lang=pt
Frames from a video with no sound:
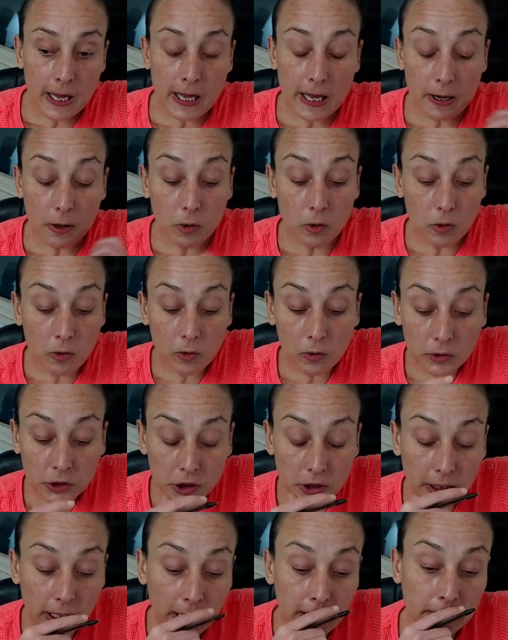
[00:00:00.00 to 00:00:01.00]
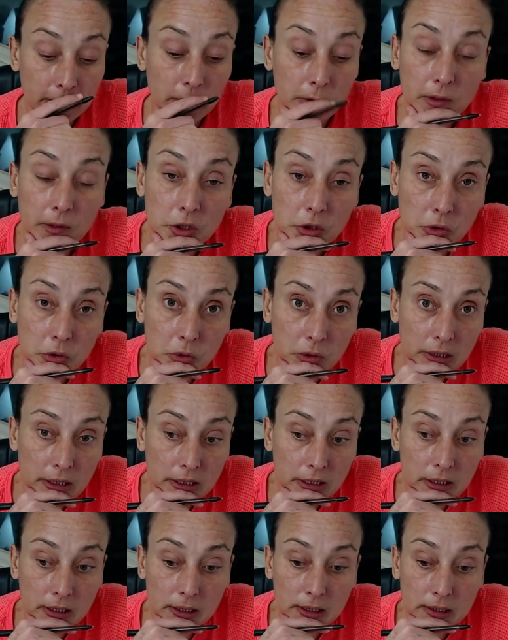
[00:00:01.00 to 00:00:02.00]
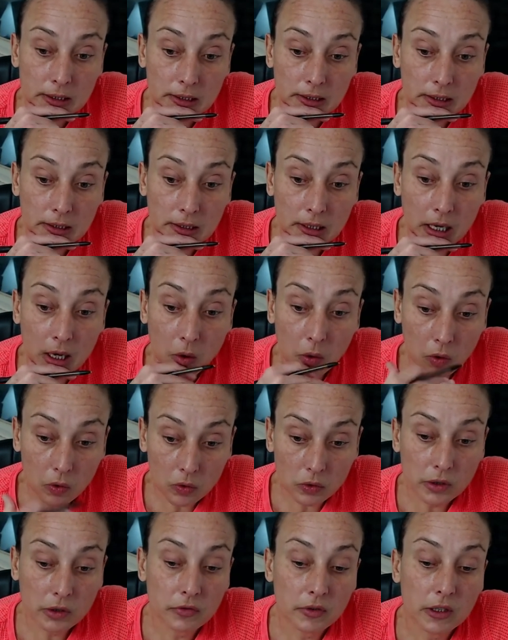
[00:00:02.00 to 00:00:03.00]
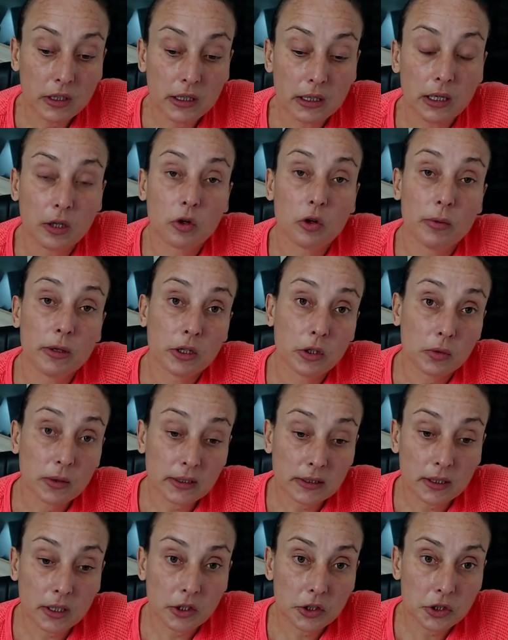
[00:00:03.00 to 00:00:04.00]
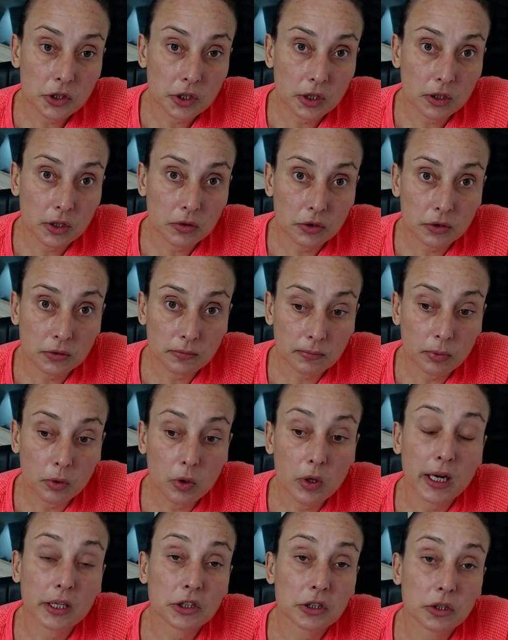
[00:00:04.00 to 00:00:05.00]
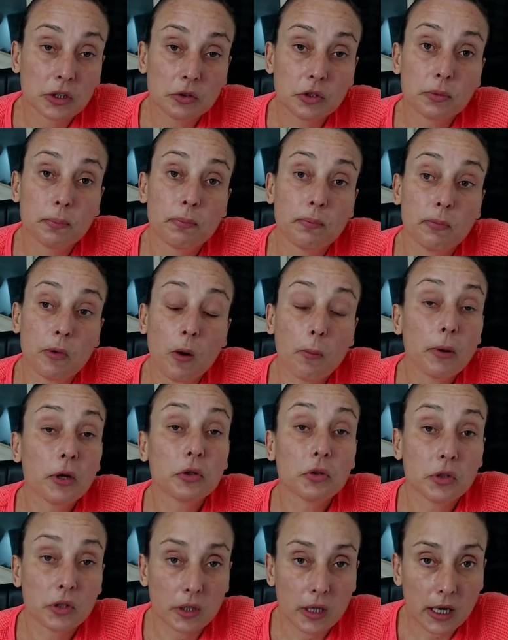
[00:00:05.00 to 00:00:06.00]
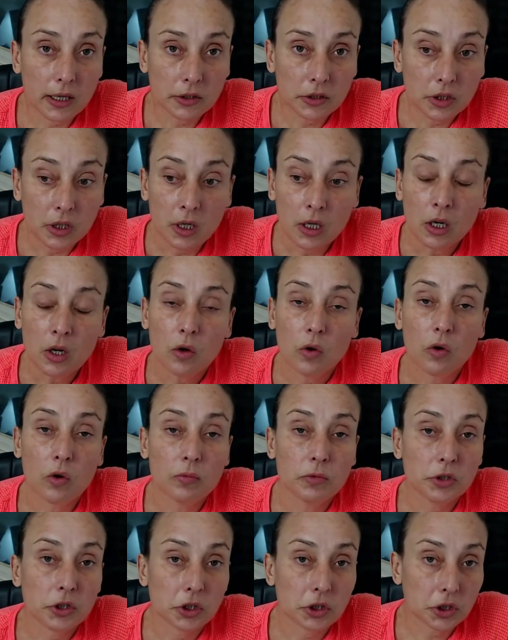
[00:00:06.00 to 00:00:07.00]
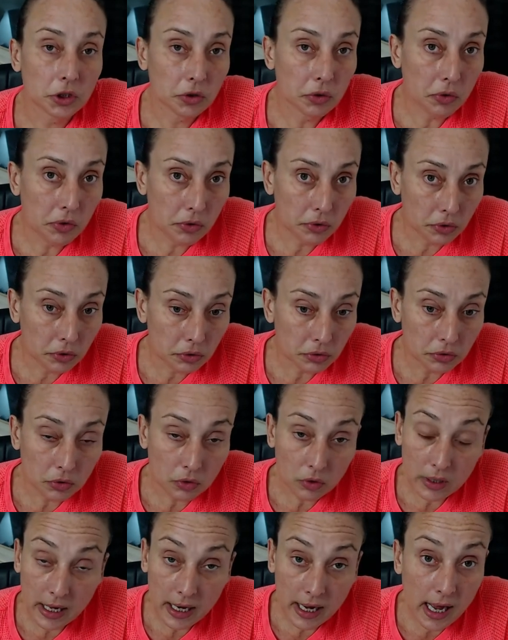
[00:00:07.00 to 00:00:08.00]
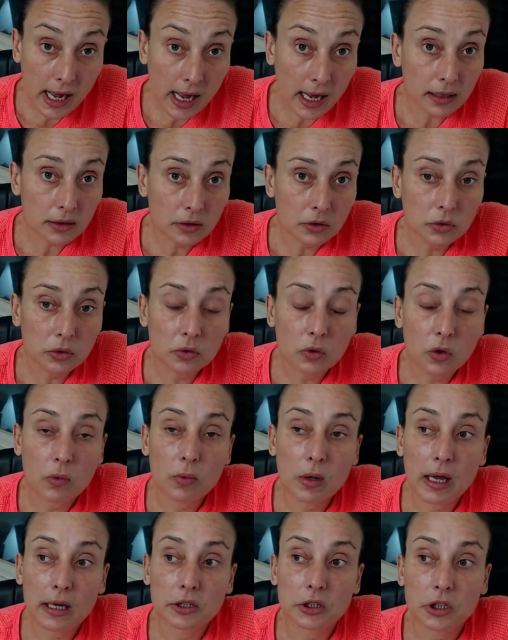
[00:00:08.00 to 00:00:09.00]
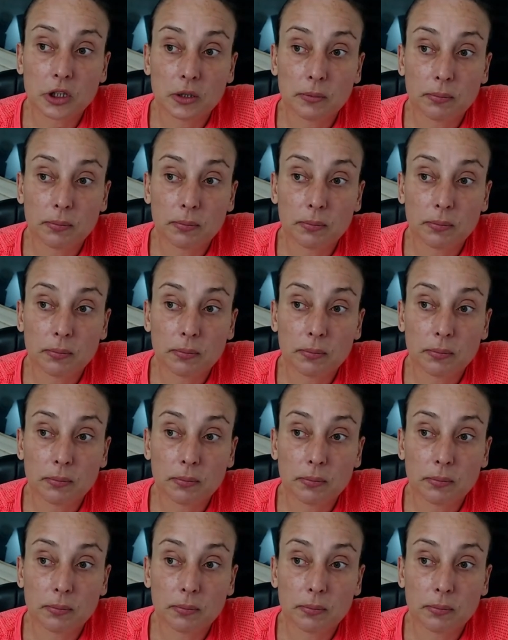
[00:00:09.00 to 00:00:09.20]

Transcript: O Star, que é um cachorro que ao longo da vida dele cometeu uma série de erros por questão de oportunidade. Como xixi cocô no lugar errado, como latir